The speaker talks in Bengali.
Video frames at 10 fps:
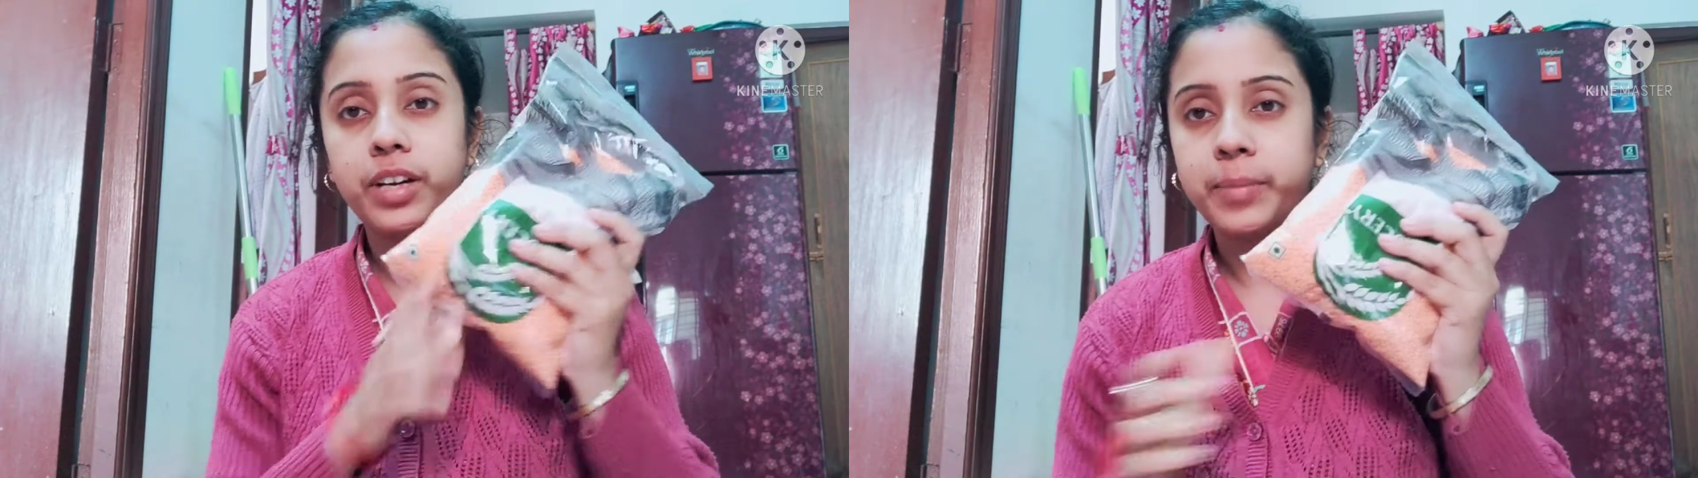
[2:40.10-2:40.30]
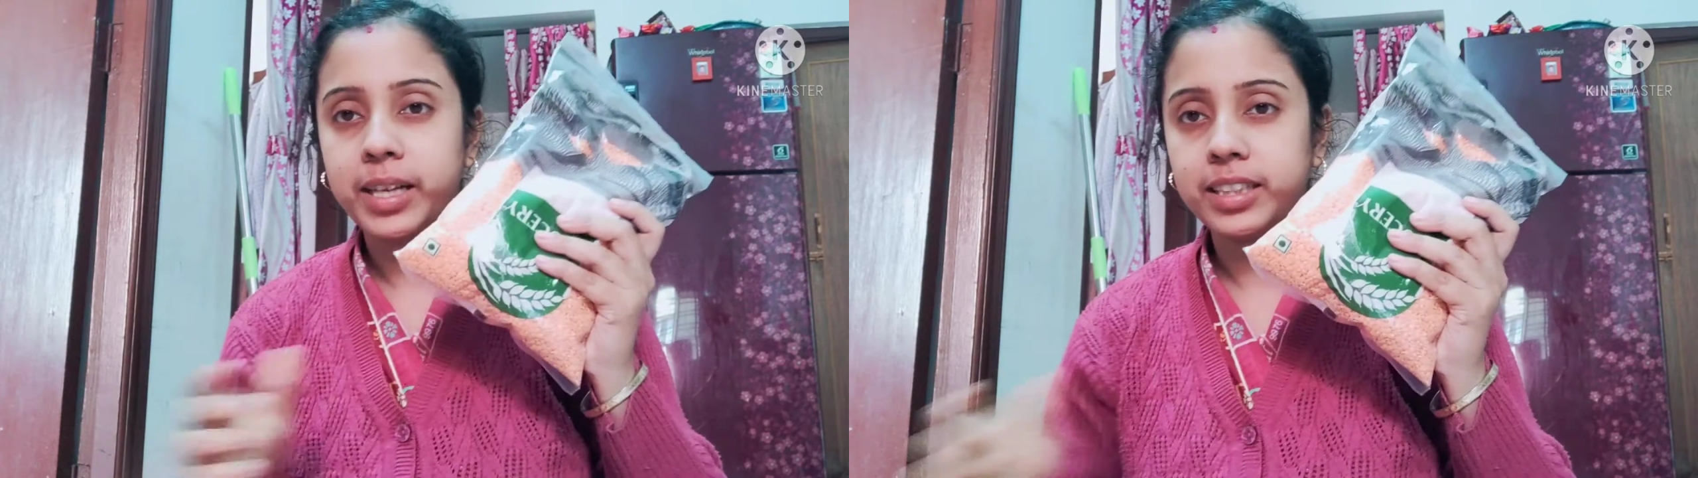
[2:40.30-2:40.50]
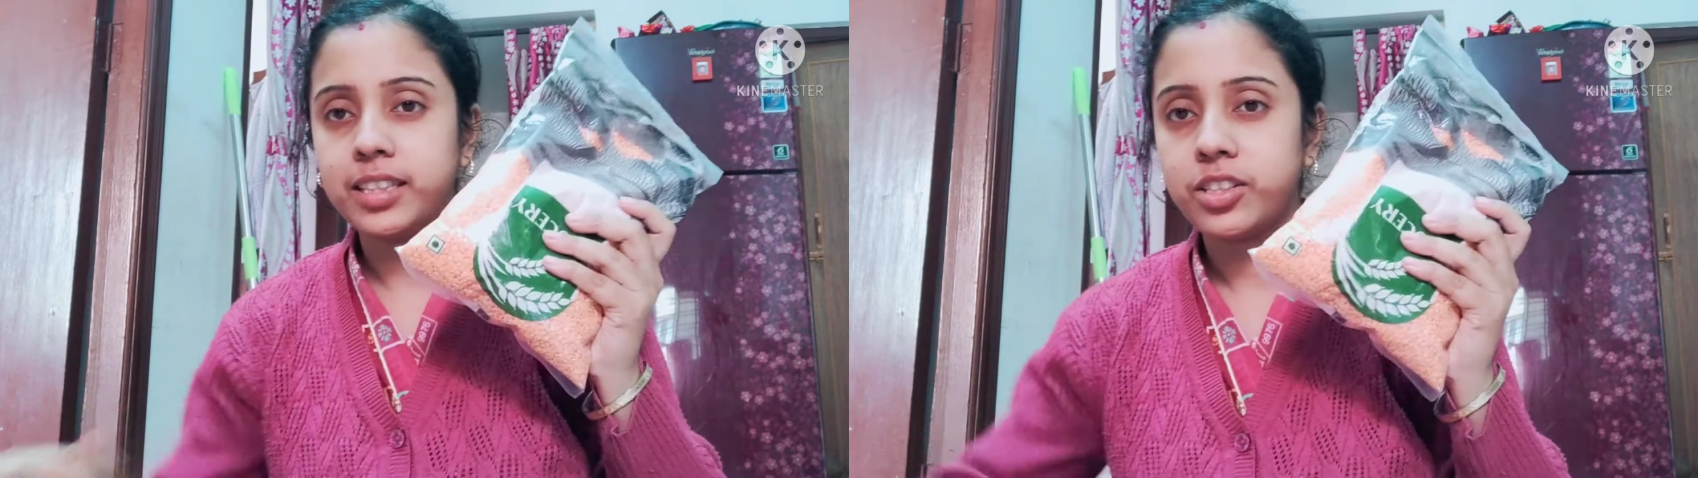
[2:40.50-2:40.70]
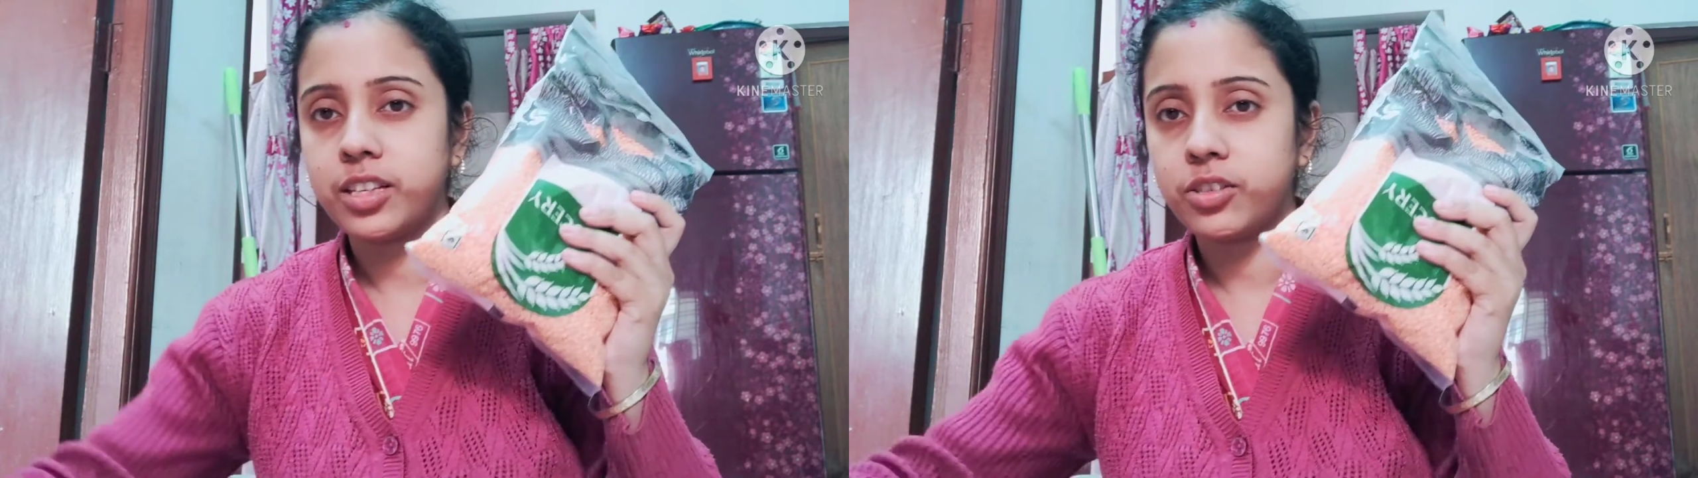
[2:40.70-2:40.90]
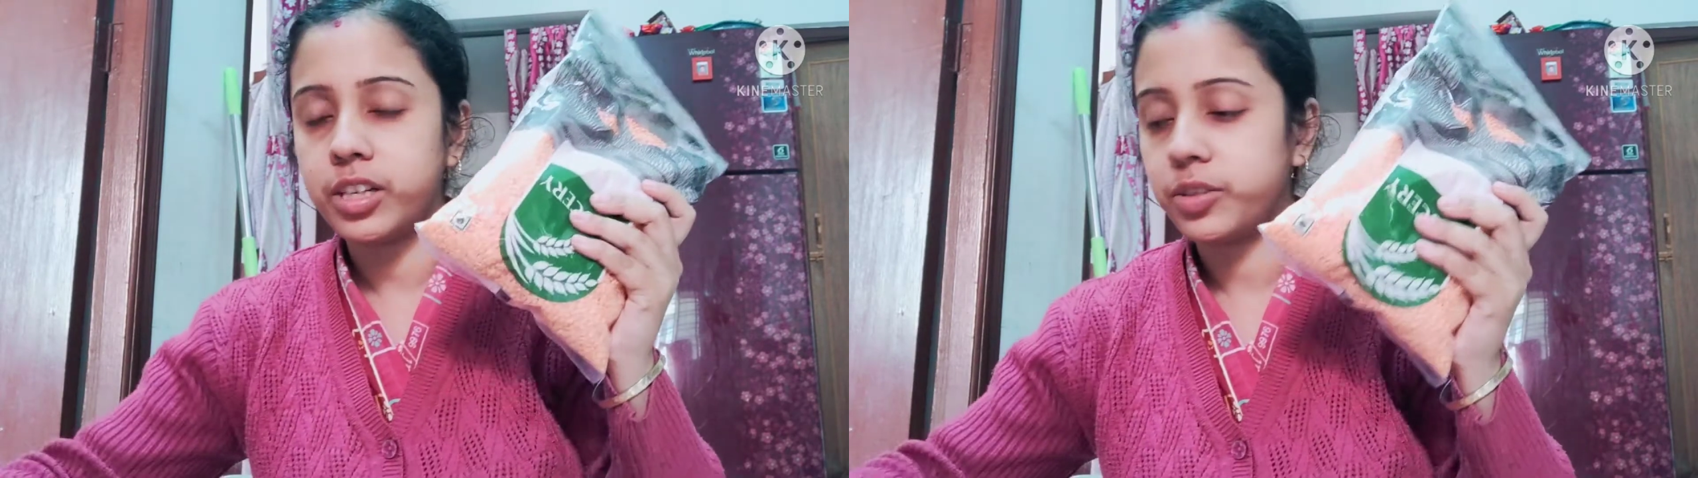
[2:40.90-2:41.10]
মাদার
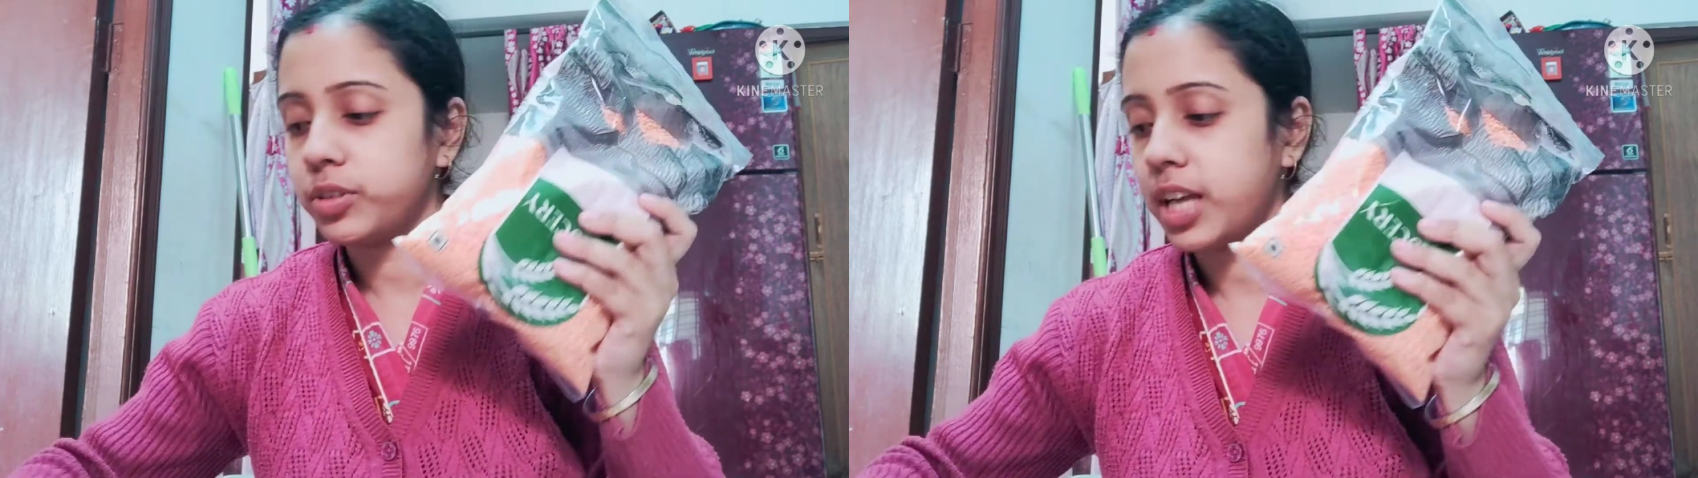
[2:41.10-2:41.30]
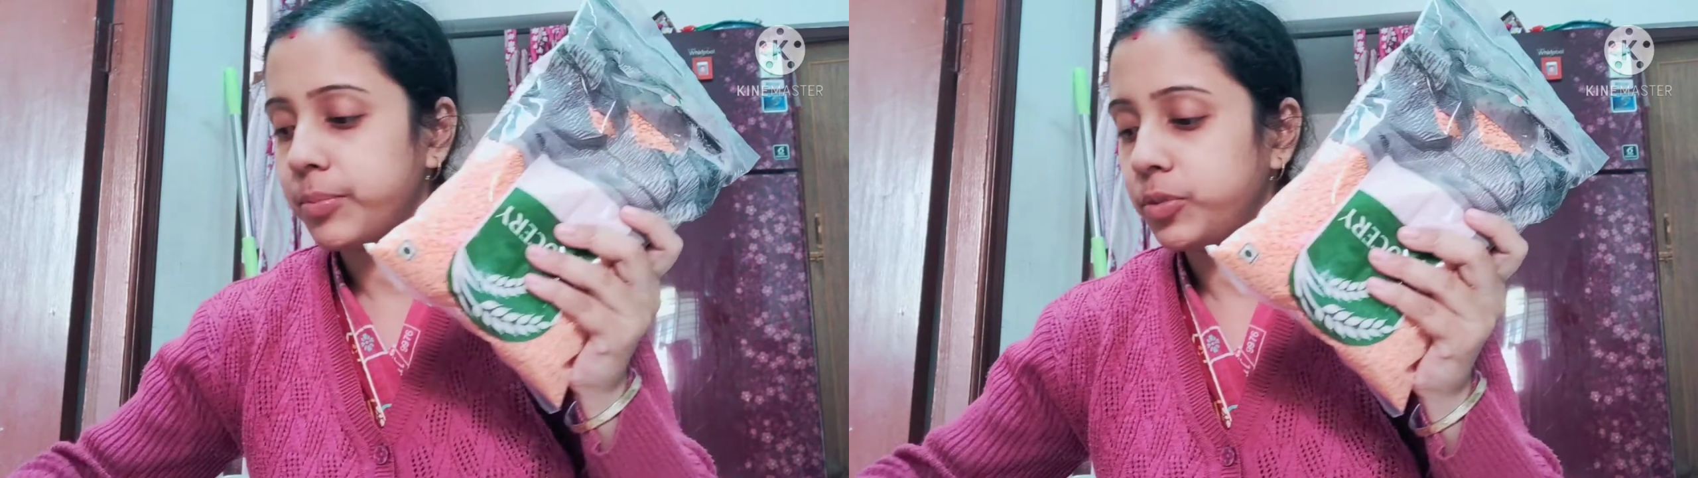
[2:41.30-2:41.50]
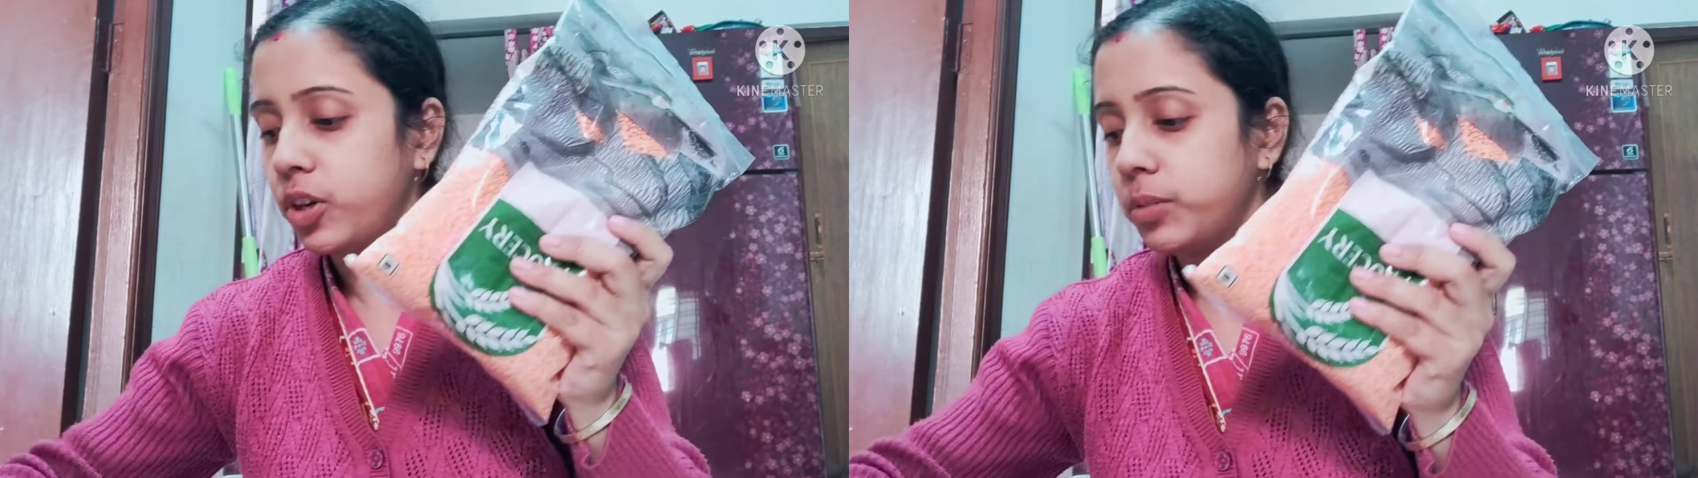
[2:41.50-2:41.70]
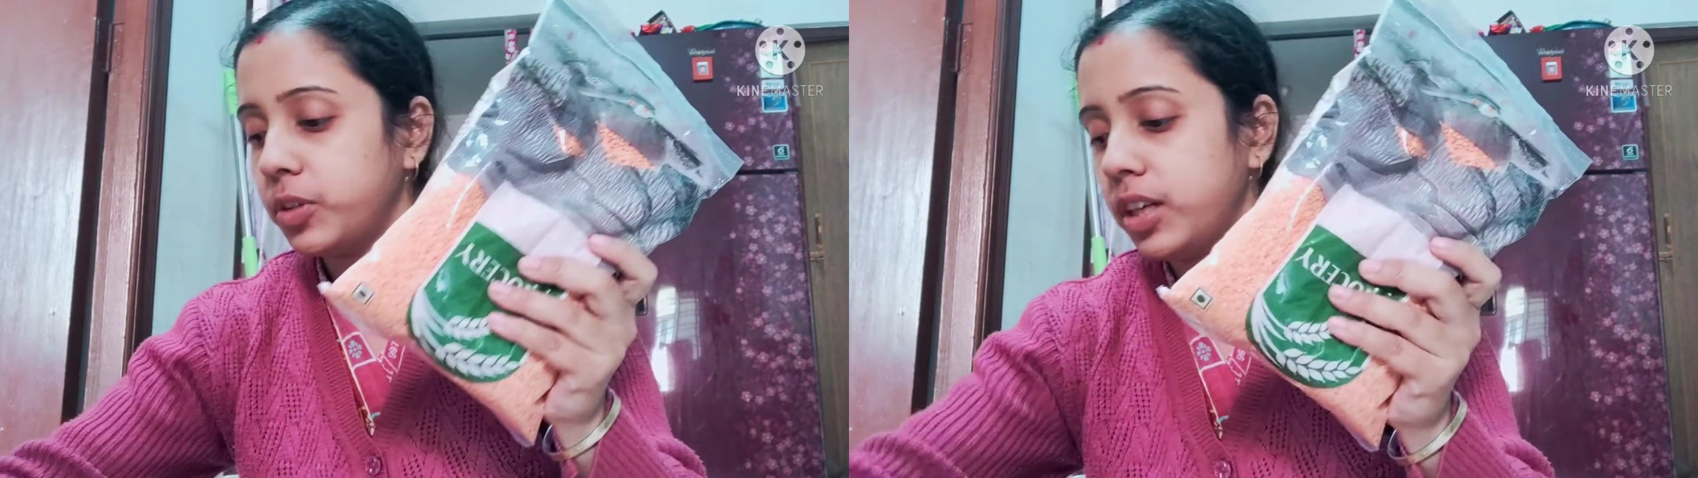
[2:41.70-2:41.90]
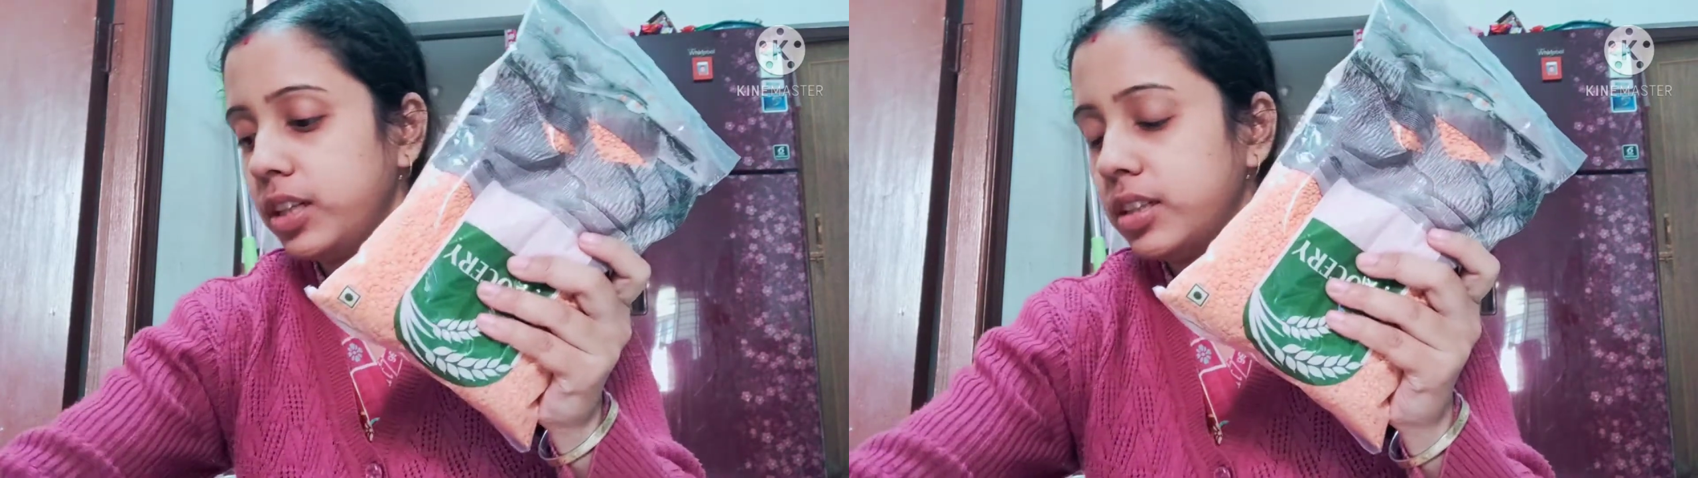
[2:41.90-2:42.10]
সাজলে একটু দাম কম হয়